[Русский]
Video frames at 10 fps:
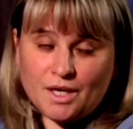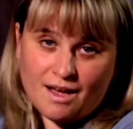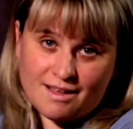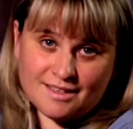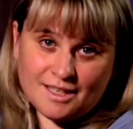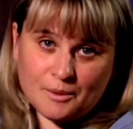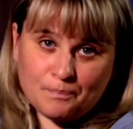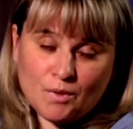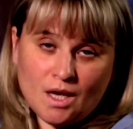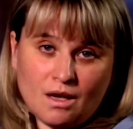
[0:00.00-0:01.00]
прятки.
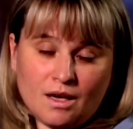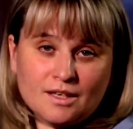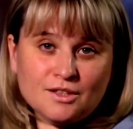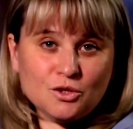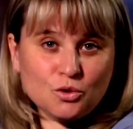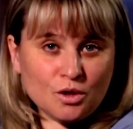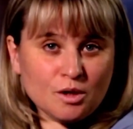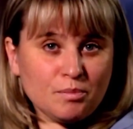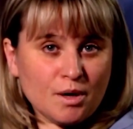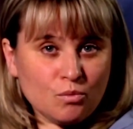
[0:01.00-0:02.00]
Это не
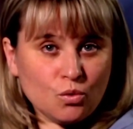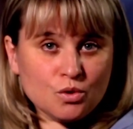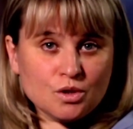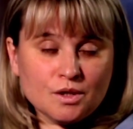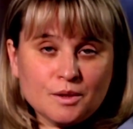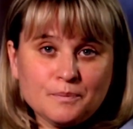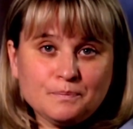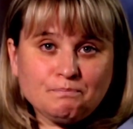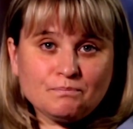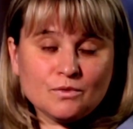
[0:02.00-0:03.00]
только поможет
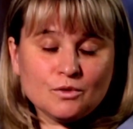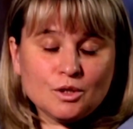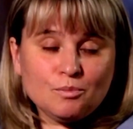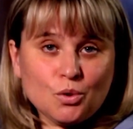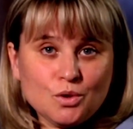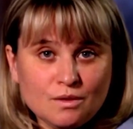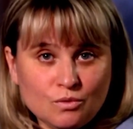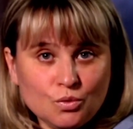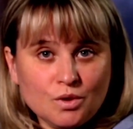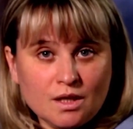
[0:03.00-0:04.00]
сбросить
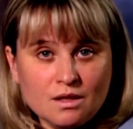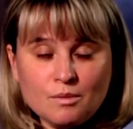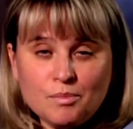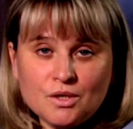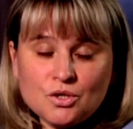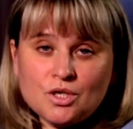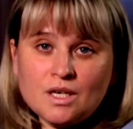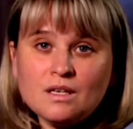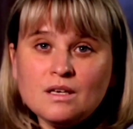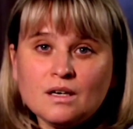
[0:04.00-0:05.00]
внутреннее
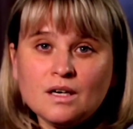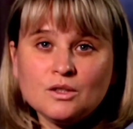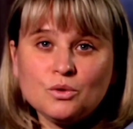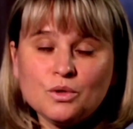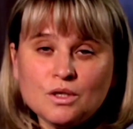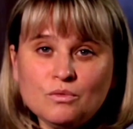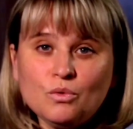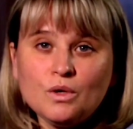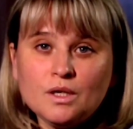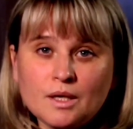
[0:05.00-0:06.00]
напряжение, которое
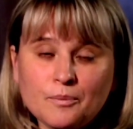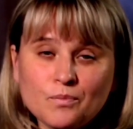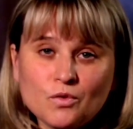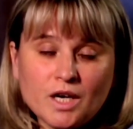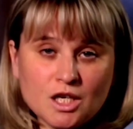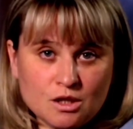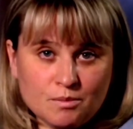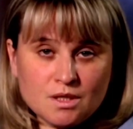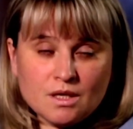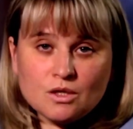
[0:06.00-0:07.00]
невольно в
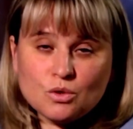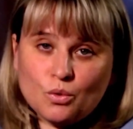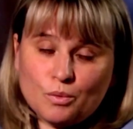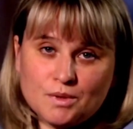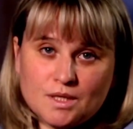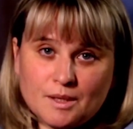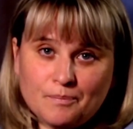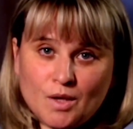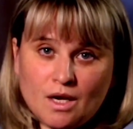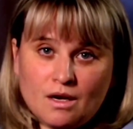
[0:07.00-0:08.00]
каждом из нас копится,
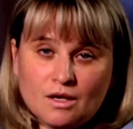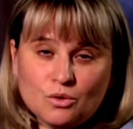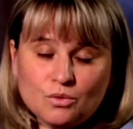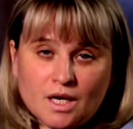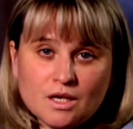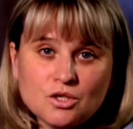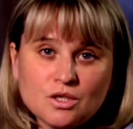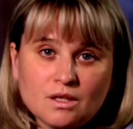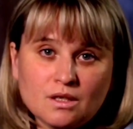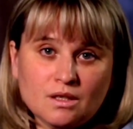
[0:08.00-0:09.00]
но
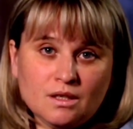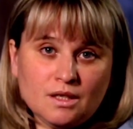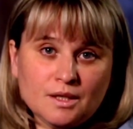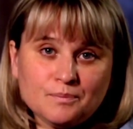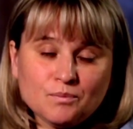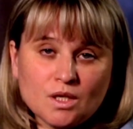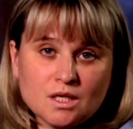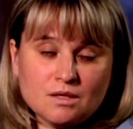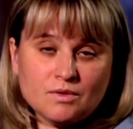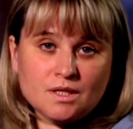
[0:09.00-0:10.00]
также и
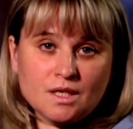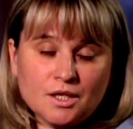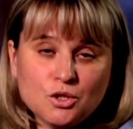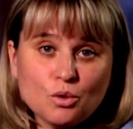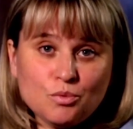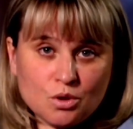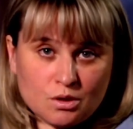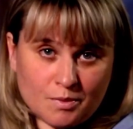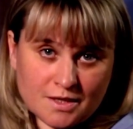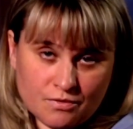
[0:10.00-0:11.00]
развеселить общую
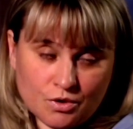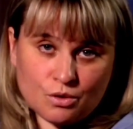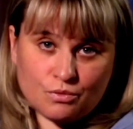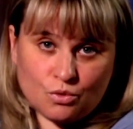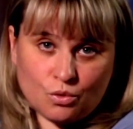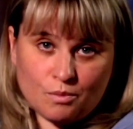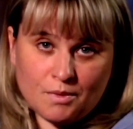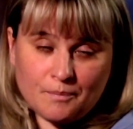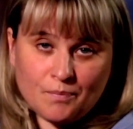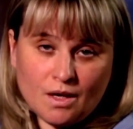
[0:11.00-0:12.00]
атмосферу в
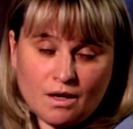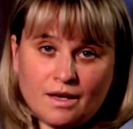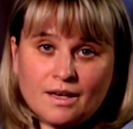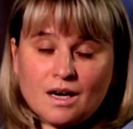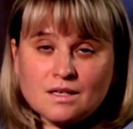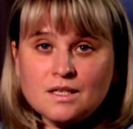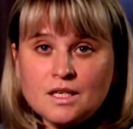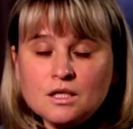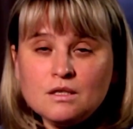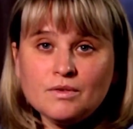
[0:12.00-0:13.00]
доме. И как
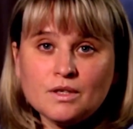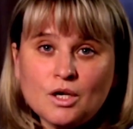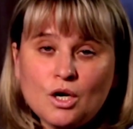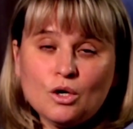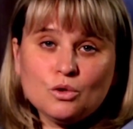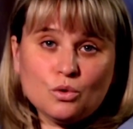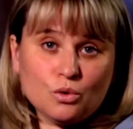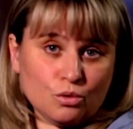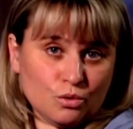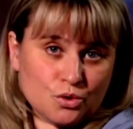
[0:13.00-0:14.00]
следствие
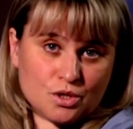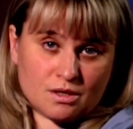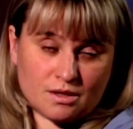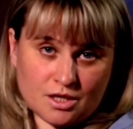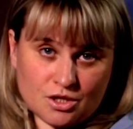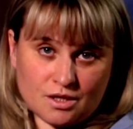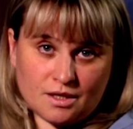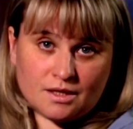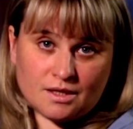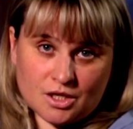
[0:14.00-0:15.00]
только улучшится наши
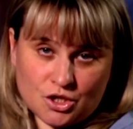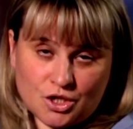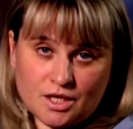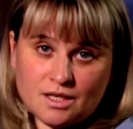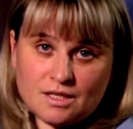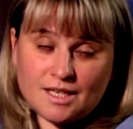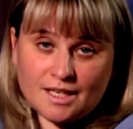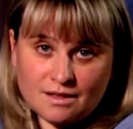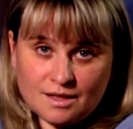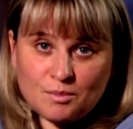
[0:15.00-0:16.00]
отношения с
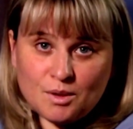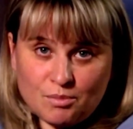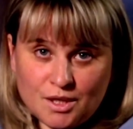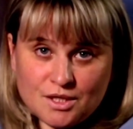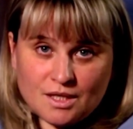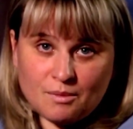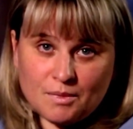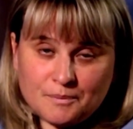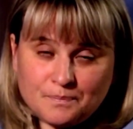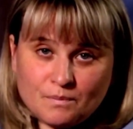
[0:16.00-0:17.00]
родными и близкими.